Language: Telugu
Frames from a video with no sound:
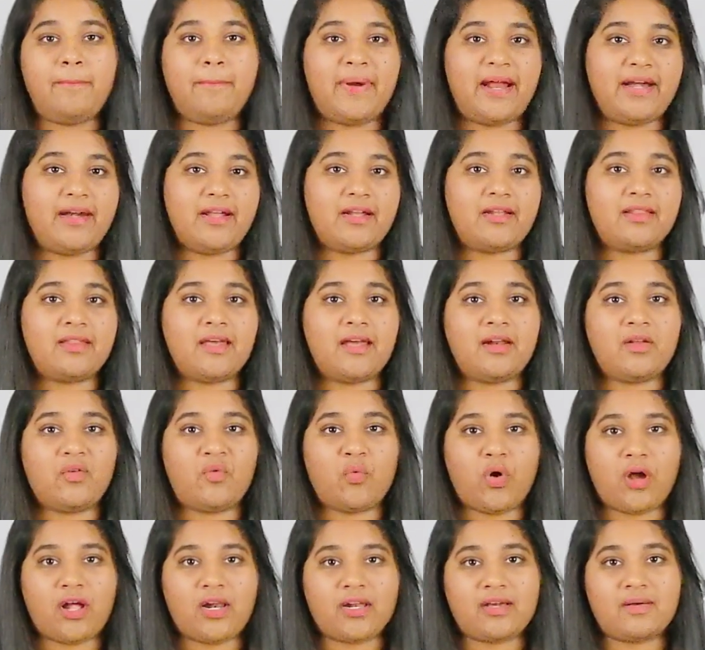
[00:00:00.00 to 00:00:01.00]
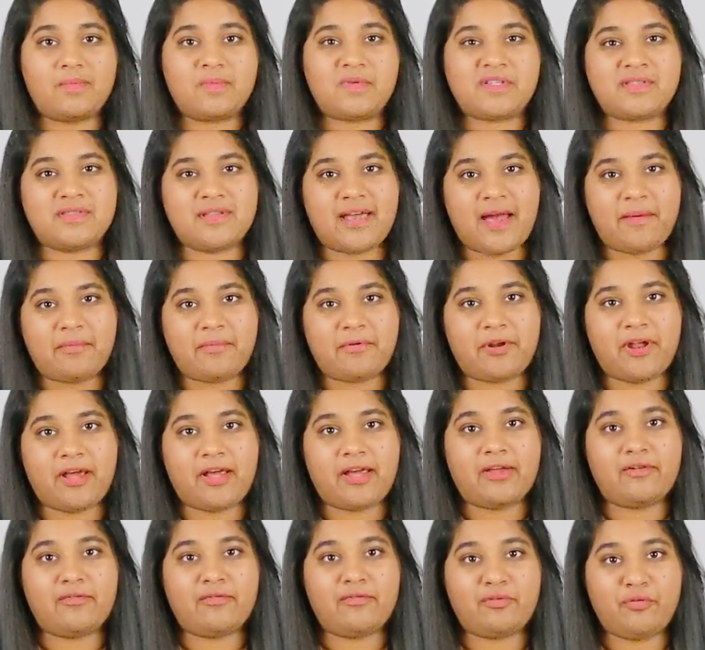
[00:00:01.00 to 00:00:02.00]
బెటర్ దాన్ క్వాల్కమ్
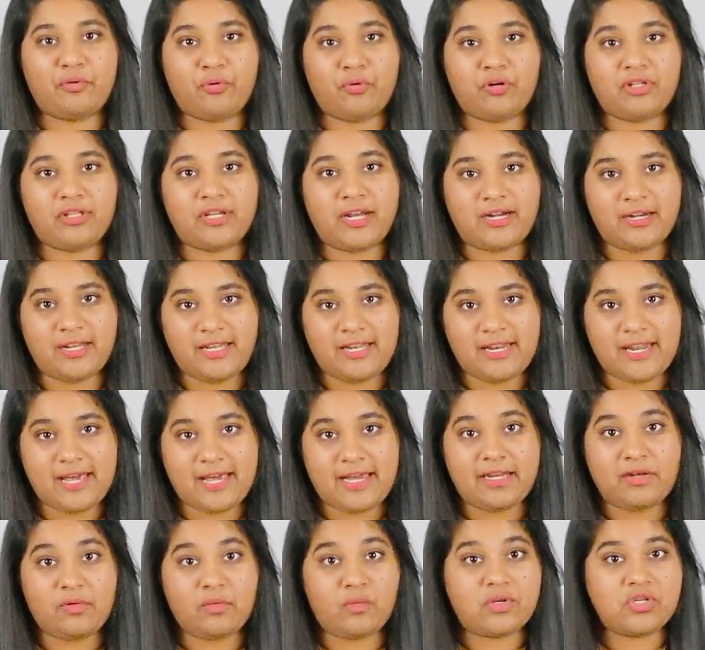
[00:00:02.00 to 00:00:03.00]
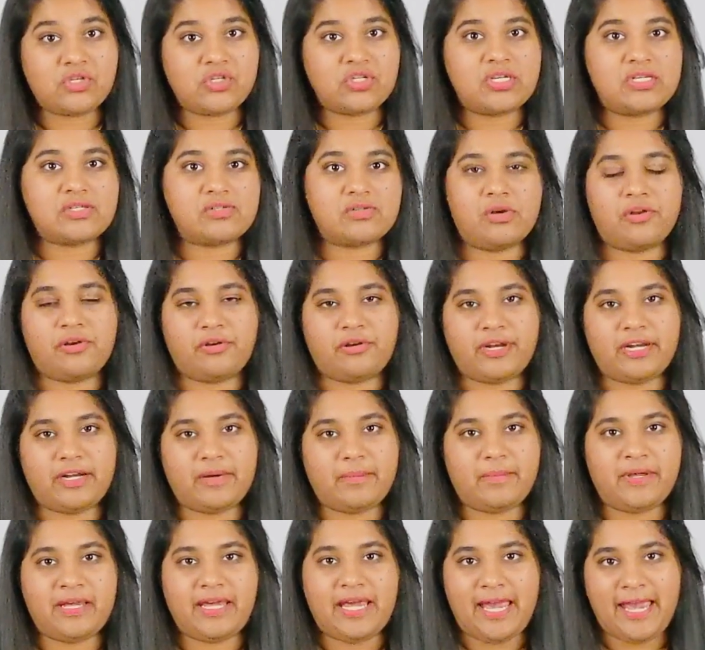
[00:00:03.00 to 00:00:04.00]
స్నాప్డ్రాగన్ ఫోర్ థర్టీ నైన్ విచ్ ఈస్ ఆన్
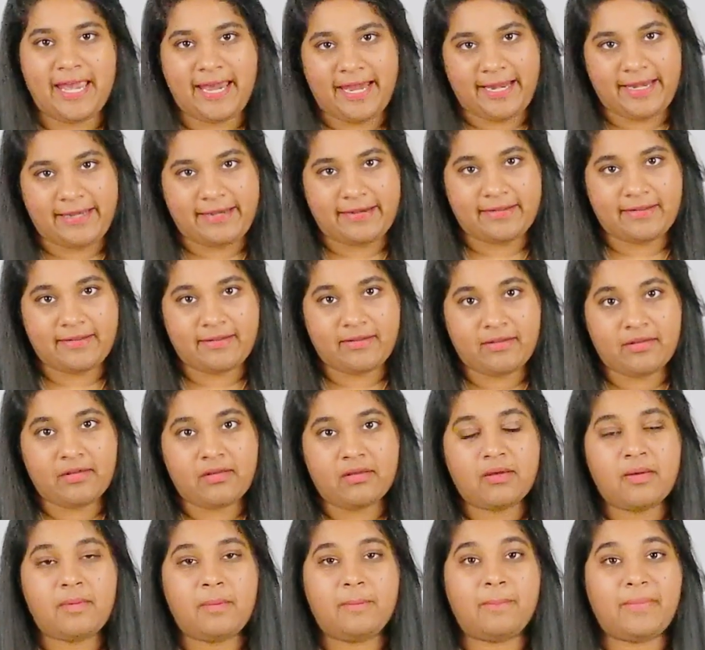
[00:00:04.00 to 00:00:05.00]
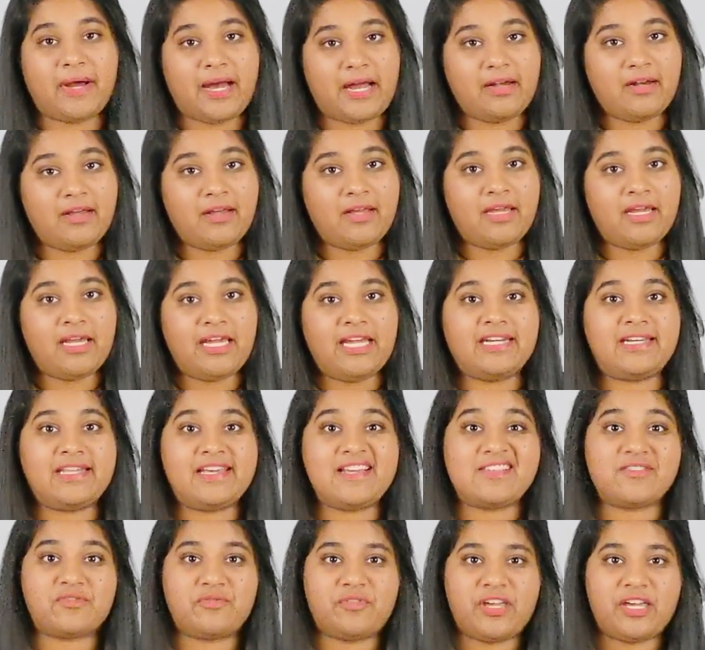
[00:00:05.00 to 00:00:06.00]
రెడ్మీ ఎయిట్ బట్ ఇట్
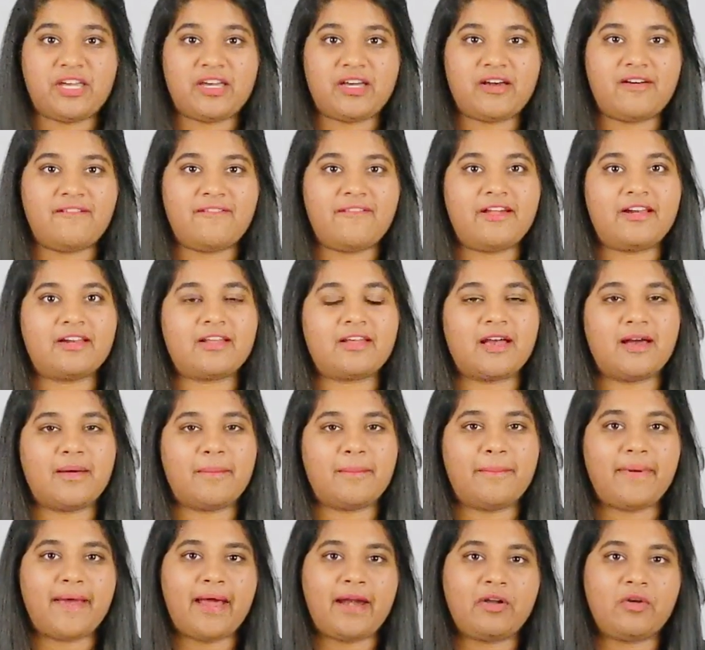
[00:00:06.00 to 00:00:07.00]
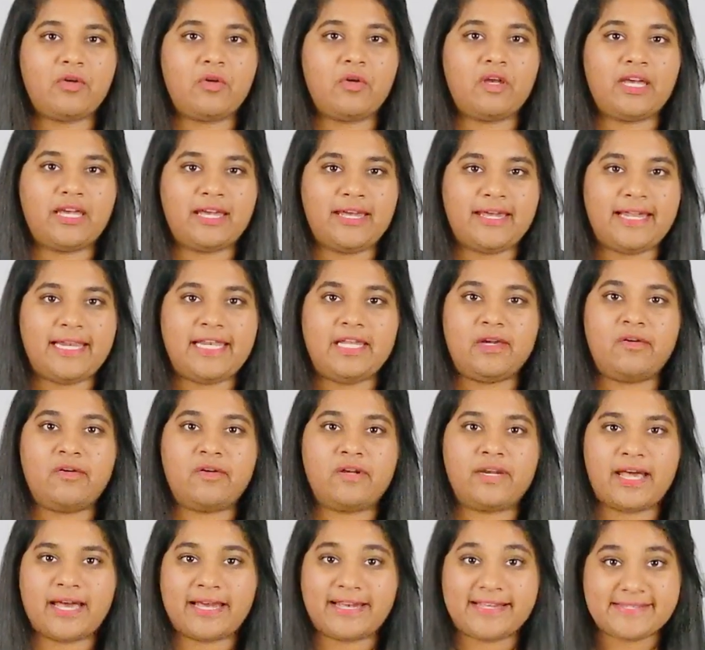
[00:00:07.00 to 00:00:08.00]
ఈస్ వీకర్ వెన్ కంపేర్డ్ టు హీలియో
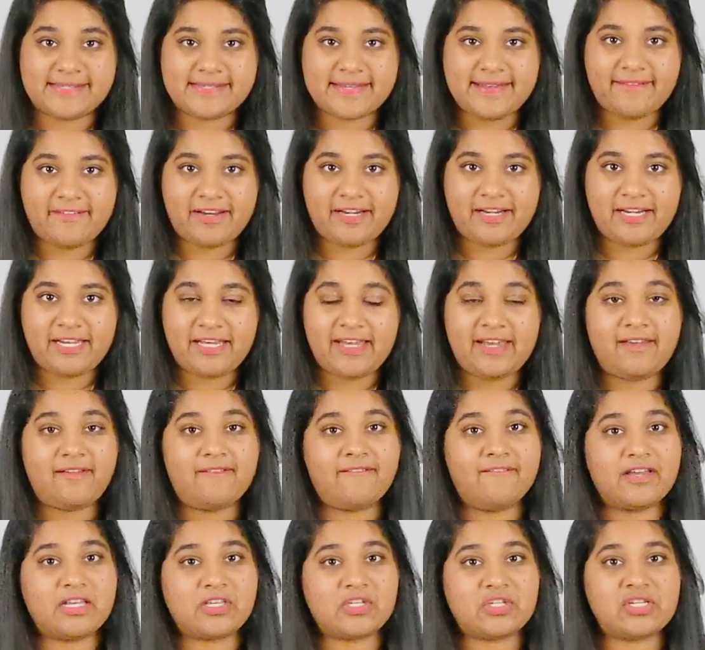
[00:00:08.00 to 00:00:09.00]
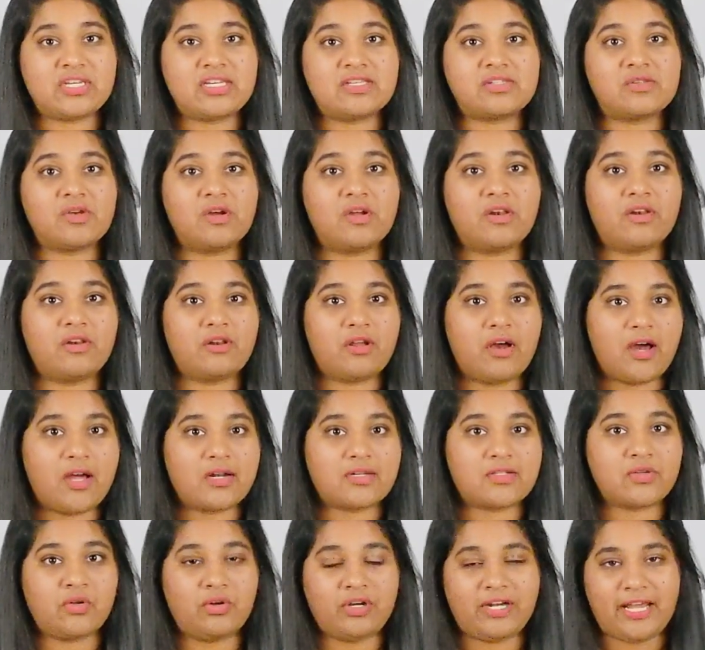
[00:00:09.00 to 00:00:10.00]
నైన్ సెవెంటీ విచ్ ఈస్ ఆన్
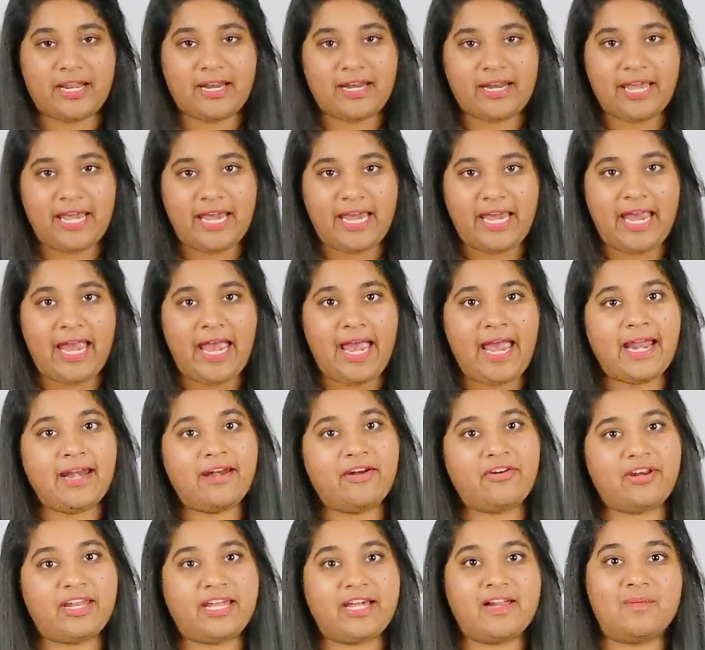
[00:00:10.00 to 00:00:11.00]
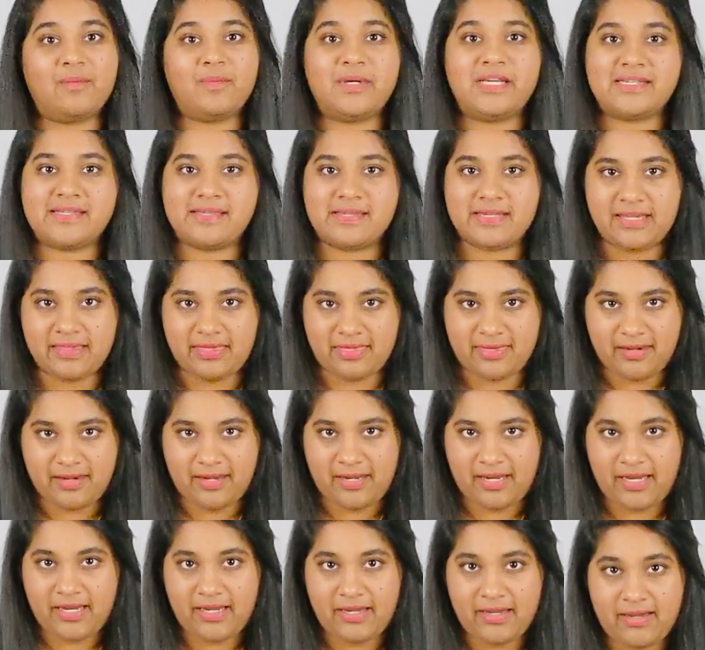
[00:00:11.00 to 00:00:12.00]
నార్జో టెన్ ఏ అండ్ రియల్మీ సి
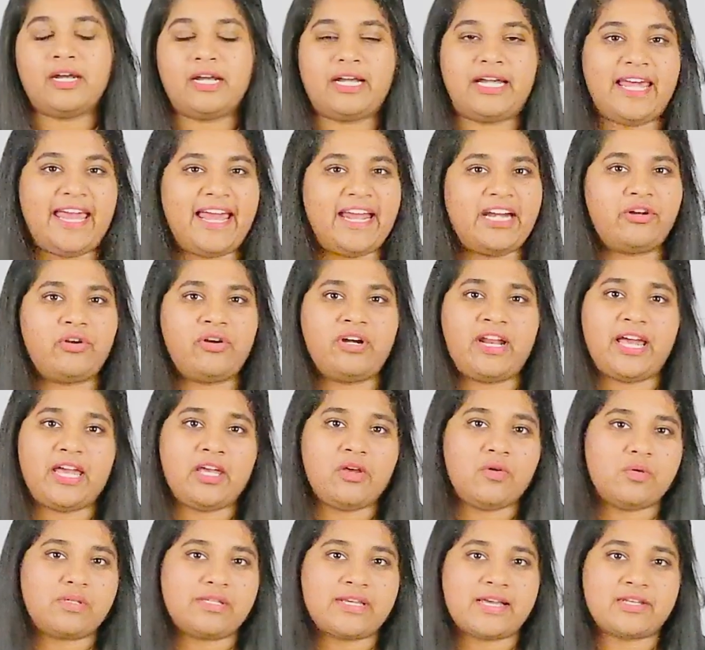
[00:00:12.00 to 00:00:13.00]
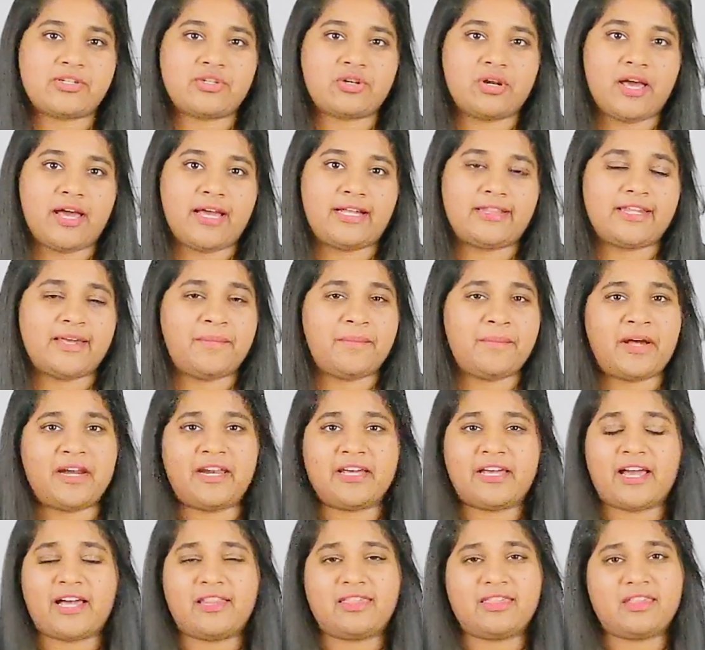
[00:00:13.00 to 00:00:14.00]
త్రీ డే టు డే యూసేజ్లో అయితే
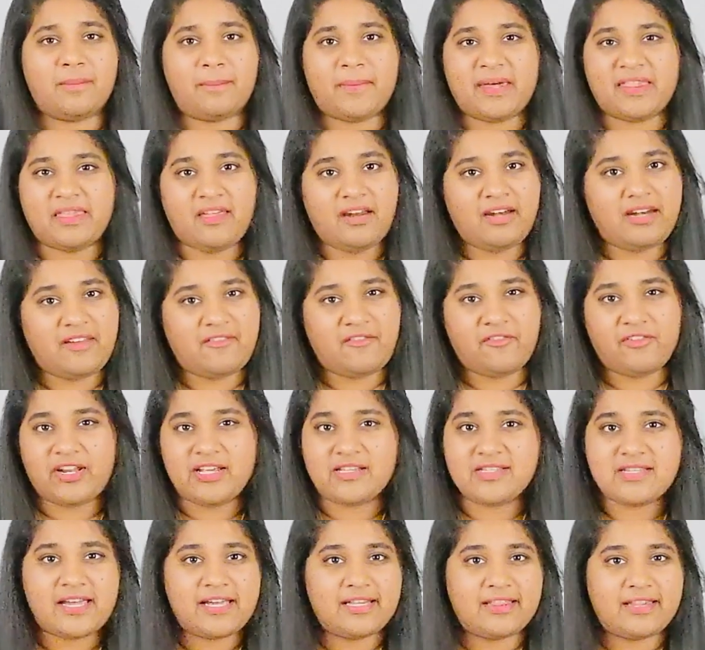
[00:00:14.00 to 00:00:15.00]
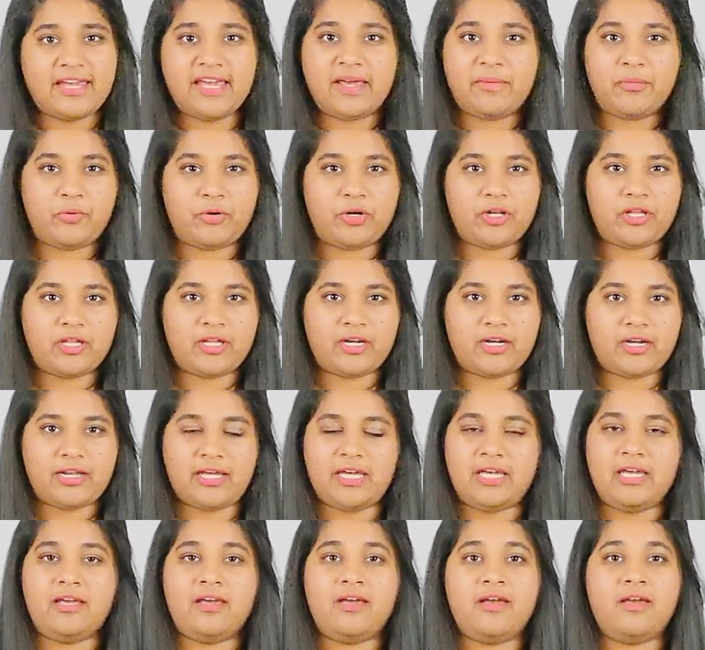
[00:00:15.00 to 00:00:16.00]
మనకి అంత పెద్ద డిఫరెన్స్ అయితే ఏముండదండి